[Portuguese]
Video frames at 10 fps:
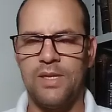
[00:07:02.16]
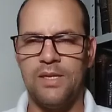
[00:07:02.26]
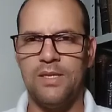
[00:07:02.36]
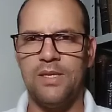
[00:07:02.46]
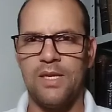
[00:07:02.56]
da
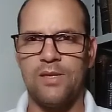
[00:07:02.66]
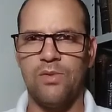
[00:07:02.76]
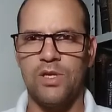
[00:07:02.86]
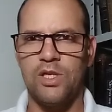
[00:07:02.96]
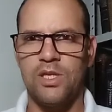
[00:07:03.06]

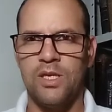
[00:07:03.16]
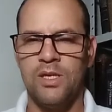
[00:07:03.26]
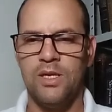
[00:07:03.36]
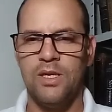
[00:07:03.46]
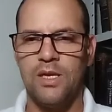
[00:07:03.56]
iniciação
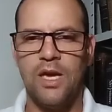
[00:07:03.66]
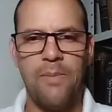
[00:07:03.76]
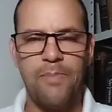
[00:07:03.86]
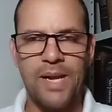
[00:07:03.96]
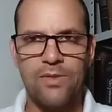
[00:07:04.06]
cristã, que
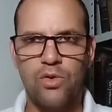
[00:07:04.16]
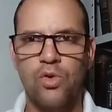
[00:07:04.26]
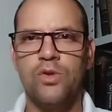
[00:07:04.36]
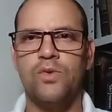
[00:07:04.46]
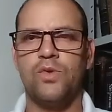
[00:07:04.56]
é para
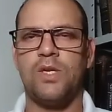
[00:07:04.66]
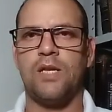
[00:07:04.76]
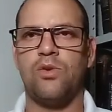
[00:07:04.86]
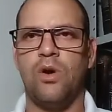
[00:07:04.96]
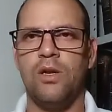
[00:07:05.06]
todos os
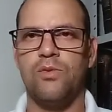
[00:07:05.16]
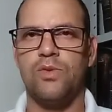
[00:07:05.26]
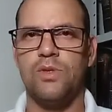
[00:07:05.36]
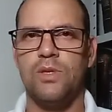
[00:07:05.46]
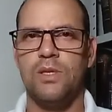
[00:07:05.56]

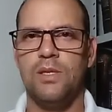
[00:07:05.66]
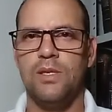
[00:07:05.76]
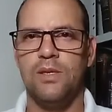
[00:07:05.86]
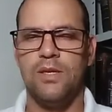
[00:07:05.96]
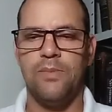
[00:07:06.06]
católicos,
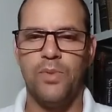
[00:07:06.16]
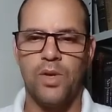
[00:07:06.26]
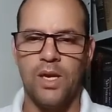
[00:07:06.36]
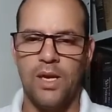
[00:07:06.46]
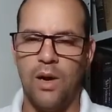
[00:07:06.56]
né?
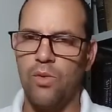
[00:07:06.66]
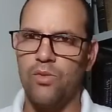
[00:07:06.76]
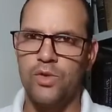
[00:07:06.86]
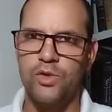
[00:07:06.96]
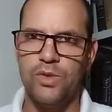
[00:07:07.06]
porque
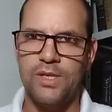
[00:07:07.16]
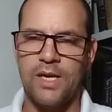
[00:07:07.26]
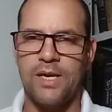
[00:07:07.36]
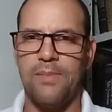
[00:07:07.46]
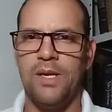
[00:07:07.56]
alguns dos
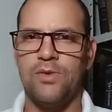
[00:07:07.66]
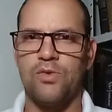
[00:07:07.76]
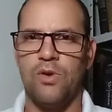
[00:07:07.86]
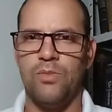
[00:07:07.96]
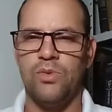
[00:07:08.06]
sacramentos,
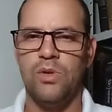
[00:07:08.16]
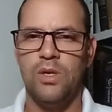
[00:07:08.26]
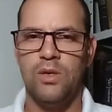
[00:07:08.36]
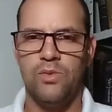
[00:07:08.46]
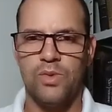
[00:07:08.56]
como
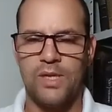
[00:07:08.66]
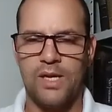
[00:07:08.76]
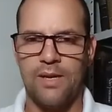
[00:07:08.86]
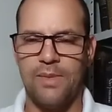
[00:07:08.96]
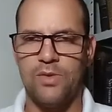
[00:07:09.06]
os
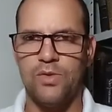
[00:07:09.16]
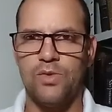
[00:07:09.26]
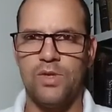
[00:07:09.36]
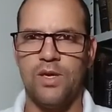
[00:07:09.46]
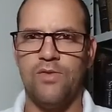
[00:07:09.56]
sacramentos
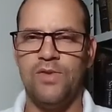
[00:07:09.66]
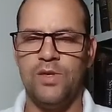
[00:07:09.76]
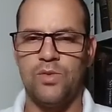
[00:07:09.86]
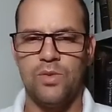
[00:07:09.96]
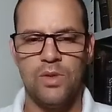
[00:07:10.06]
do
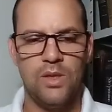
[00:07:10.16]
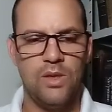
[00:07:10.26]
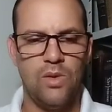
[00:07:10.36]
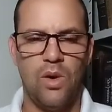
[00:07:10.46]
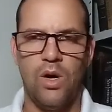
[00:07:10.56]
serviço,
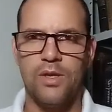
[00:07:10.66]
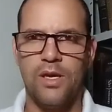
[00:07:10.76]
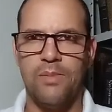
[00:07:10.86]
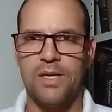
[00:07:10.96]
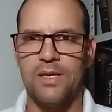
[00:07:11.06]

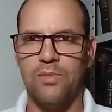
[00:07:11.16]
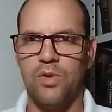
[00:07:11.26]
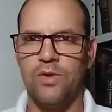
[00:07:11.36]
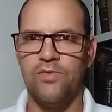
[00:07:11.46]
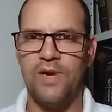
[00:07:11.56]
ordem e
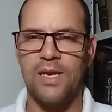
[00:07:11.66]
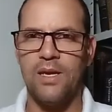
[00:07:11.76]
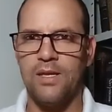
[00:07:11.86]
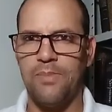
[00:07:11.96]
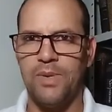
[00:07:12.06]
matrimônio,
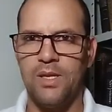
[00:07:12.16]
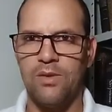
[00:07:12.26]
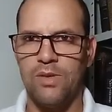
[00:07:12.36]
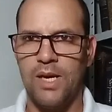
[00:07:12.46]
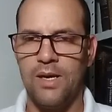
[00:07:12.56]
varia
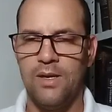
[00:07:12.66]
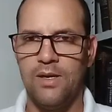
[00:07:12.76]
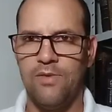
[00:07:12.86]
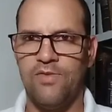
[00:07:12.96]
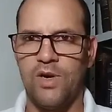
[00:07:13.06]
dependendo da
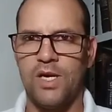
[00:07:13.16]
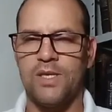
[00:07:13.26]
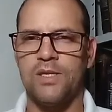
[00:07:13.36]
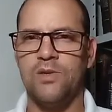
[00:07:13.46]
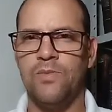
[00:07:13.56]

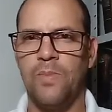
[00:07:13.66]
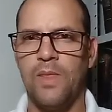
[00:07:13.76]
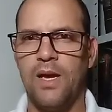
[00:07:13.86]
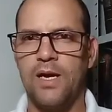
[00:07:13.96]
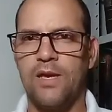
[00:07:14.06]
vocação
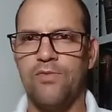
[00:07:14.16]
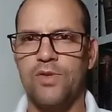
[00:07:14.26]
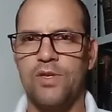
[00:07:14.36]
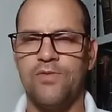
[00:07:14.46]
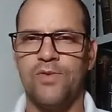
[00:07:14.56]
a que
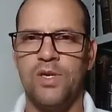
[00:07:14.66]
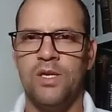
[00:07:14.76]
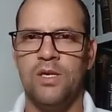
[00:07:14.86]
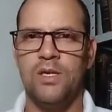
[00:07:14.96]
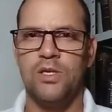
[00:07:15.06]
você
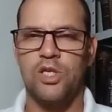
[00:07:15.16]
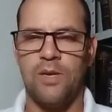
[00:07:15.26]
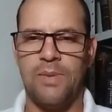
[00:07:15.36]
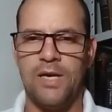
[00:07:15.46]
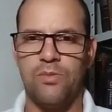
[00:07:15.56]
foi
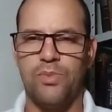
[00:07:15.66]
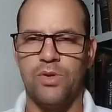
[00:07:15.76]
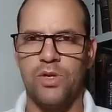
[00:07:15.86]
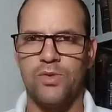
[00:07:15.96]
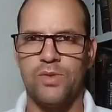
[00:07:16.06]
chamado
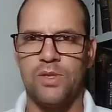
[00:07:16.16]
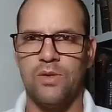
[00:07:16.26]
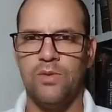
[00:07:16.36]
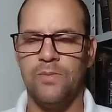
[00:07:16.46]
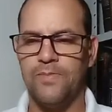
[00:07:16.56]
por nosso
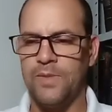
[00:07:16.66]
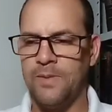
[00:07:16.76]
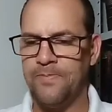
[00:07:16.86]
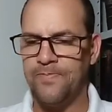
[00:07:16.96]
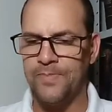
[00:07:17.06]
Senhor. Né?